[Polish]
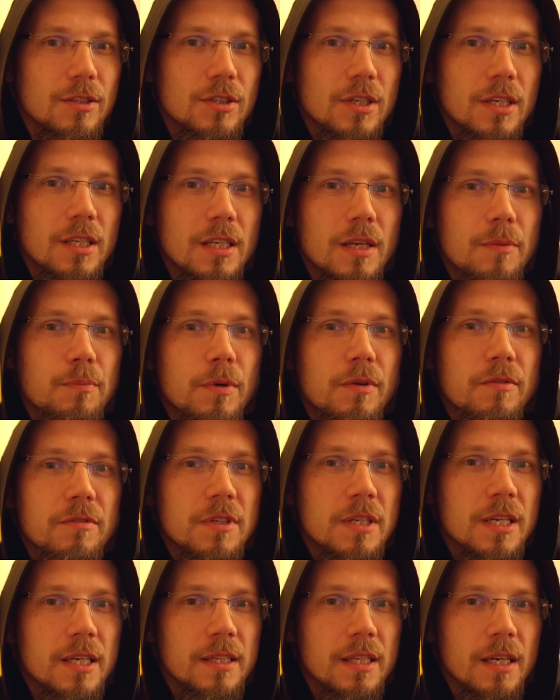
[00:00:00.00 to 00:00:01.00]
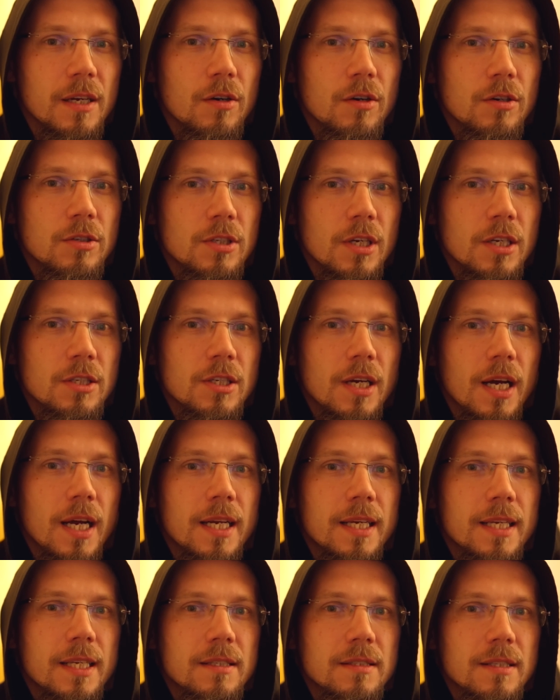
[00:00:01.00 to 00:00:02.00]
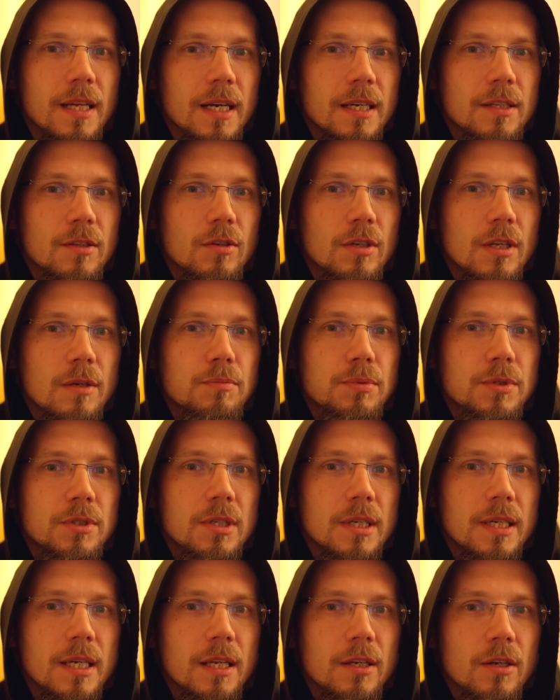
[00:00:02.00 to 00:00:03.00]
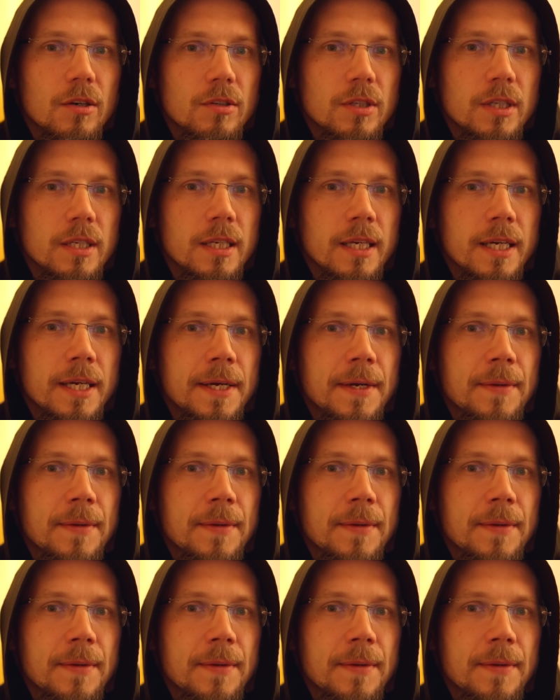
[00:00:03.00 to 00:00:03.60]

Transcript: że nie powinien tego chcieć, ale jest tak do niej przyklejony,